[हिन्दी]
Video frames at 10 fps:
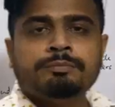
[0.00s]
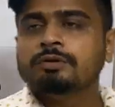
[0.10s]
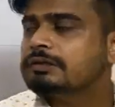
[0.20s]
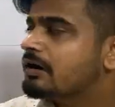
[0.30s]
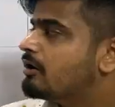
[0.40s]
हम
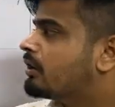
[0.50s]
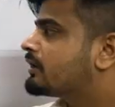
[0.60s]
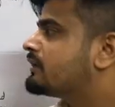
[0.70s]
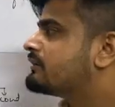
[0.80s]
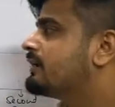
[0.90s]
बोलते हैं
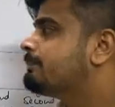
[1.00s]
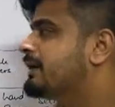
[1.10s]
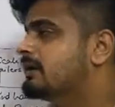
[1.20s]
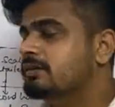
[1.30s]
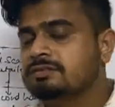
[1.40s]
हॉकर्स एंड
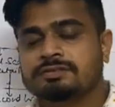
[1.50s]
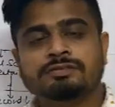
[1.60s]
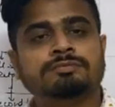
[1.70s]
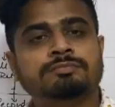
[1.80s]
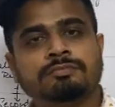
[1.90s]
पेडलर्स
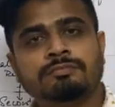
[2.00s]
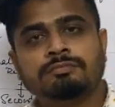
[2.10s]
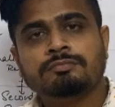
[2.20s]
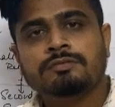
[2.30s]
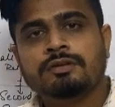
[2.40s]

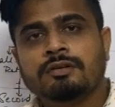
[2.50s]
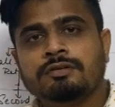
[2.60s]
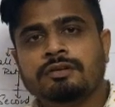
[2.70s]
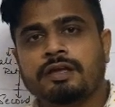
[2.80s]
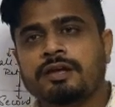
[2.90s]

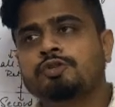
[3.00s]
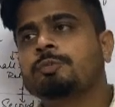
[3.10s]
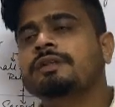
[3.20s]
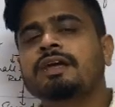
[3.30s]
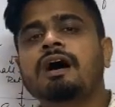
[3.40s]
ठीक है
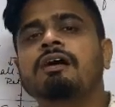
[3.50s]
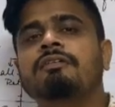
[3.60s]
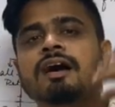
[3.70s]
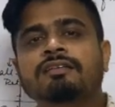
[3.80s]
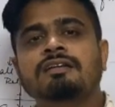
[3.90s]
जो बंदे
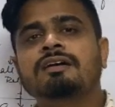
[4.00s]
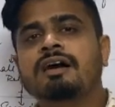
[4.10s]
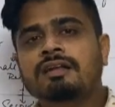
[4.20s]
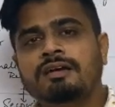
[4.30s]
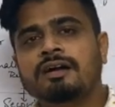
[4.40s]
आवाज़
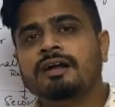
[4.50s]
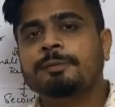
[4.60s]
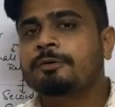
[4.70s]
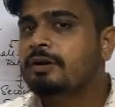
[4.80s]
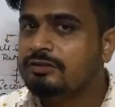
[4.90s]
लगा लगा के
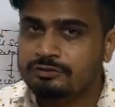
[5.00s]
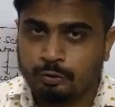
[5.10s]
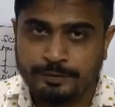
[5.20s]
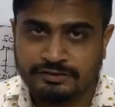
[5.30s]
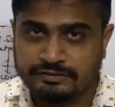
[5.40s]
प्रोडक्ट्स को
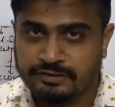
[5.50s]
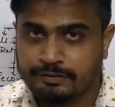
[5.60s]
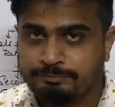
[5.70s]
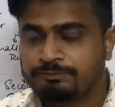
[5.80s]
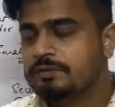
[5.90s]
बेचते हैं
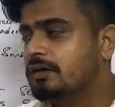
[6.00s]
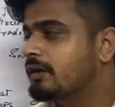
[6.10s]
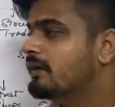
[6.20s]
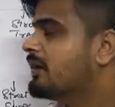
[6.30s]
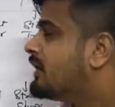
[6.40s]
ठीक
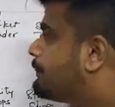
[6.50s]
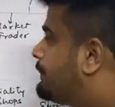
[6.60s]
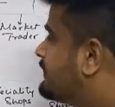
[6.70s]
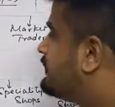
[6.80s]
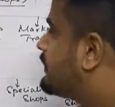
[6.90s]
है
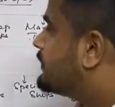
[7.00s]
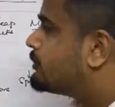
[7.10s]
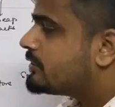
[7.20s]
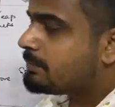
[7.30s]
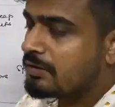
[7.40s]
बेसिकली जो
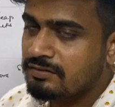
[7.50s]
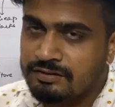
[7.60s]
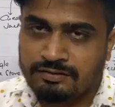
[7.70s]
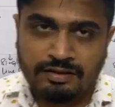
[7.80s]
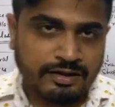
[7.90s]
ये
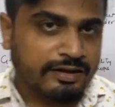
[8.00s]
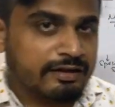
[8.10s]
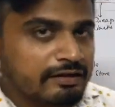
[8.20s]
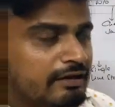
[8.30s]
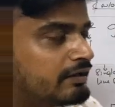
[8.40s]
पर्सन हैं
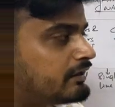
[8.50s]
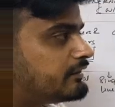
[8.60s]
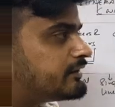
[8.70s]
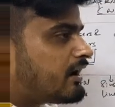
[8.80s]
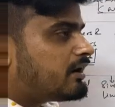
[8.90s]

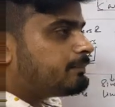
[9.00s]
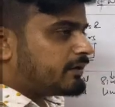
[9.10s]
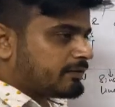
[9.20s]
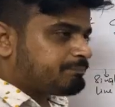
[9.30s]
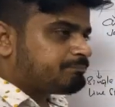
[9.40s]
यहाँ पे
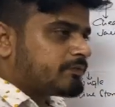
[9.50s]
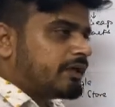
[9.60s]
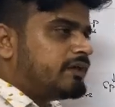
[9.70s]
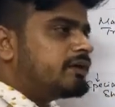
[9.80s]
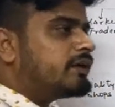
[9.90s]

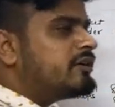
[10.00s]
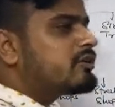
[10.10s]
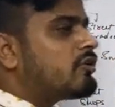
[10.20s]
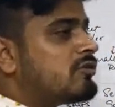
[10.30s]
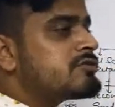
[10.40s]
इनकी
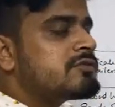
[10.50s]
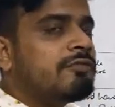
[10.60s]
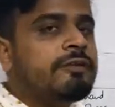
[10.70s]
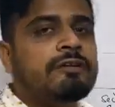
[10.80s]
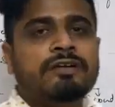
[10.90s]
कॉस्ट
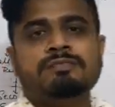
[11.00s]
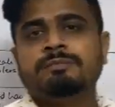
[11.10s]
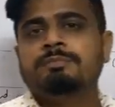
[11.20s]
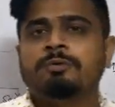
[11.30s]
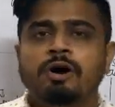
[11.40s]
ऑफ
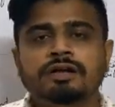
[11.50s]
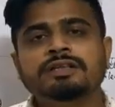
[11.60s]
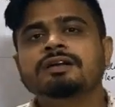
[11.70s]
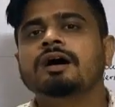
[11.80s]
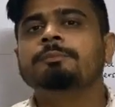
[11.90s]
इन्वेस्टमेंट बहुत
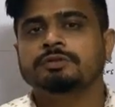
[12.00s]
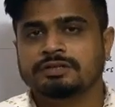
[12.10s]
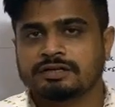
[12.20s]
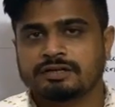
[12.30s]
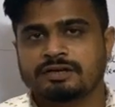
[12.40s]
ही कम
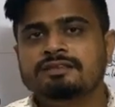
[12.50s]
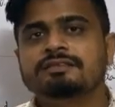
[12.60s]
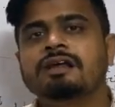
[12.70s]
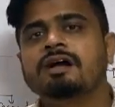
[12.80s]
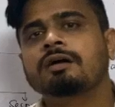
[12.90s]
होती है
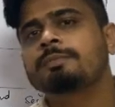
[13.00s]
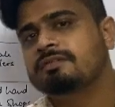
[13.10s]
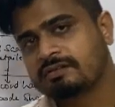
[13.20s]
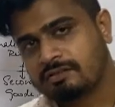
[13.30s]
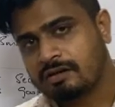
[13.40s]
इस तरह का
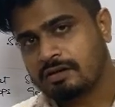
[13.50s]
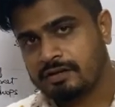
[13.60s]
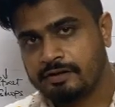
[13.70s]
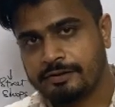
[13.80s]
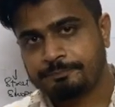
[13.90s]
बिजनेस करने
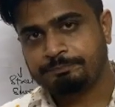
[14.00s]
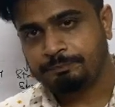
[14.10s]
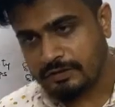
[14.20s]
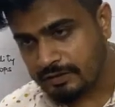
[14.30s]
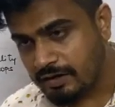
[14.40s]
के लिए
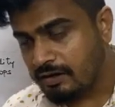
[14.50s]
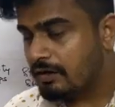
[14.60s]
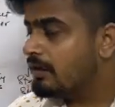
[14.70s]
ठीक है